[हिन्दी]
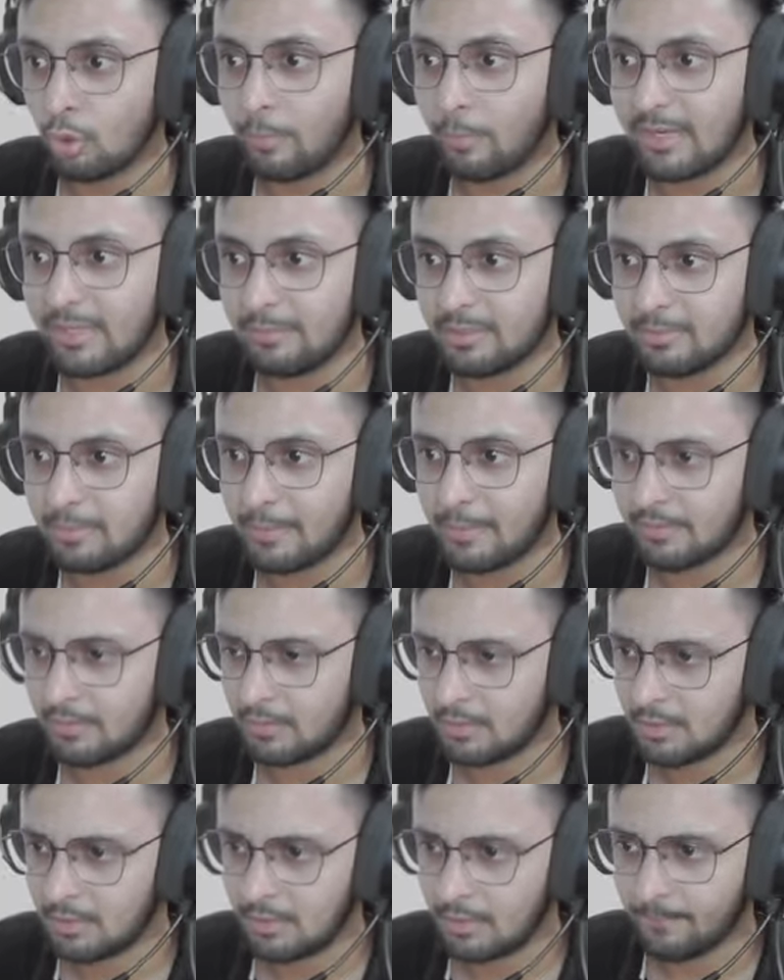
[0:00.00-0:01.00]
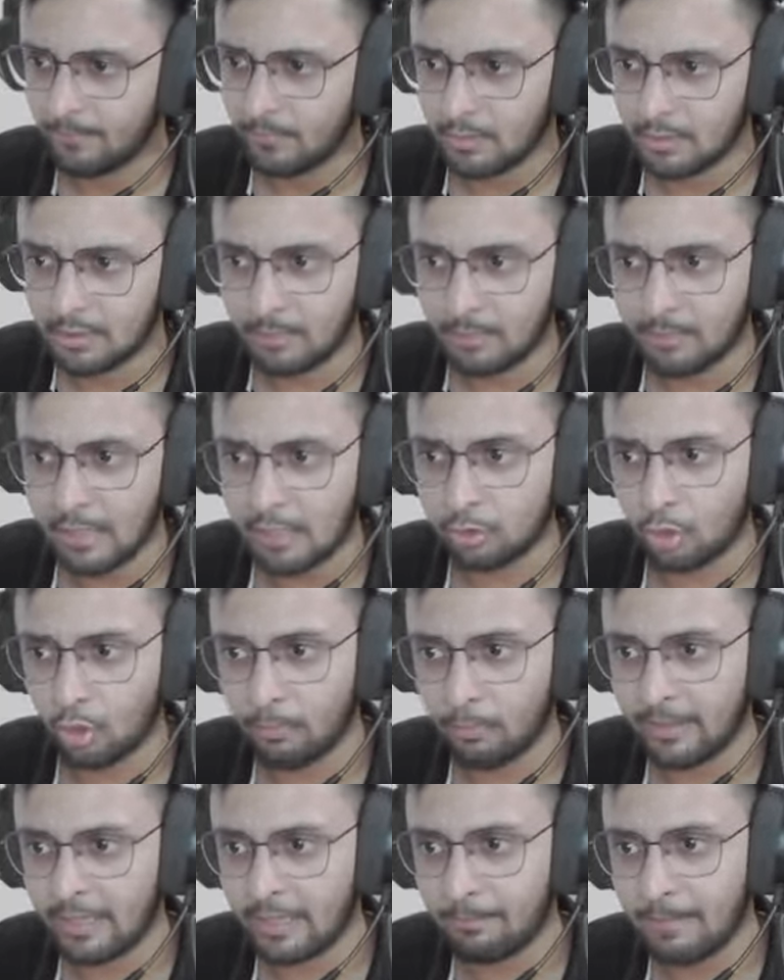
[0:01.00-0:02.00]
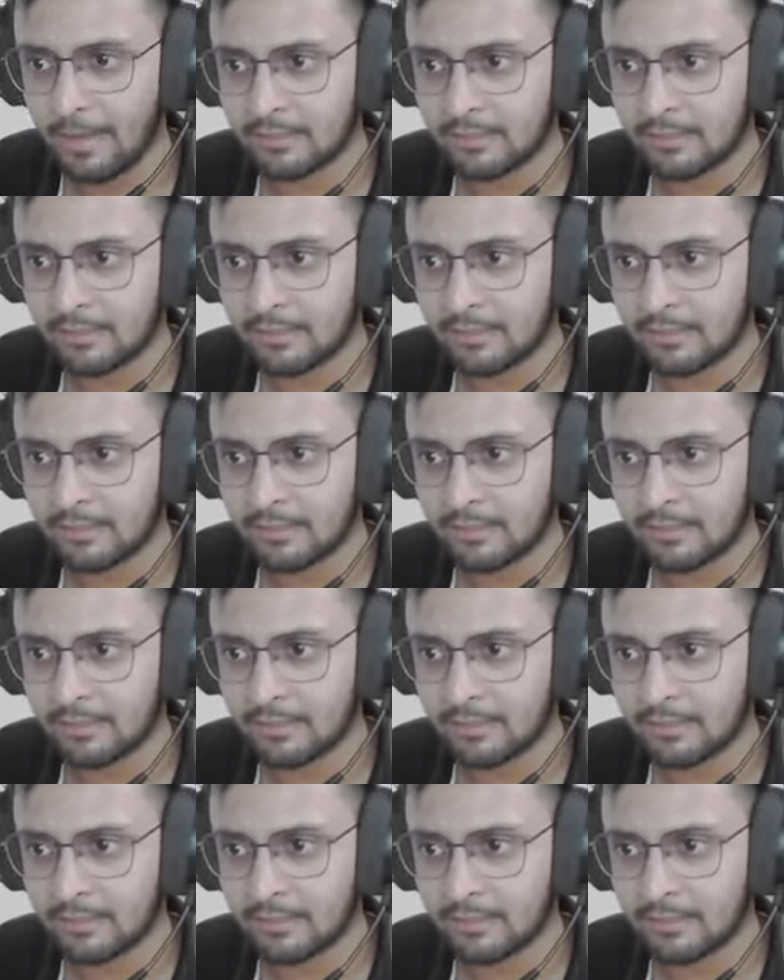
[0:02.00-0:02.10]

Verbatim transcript: बड़े बीच में बात जब ना दो बड़े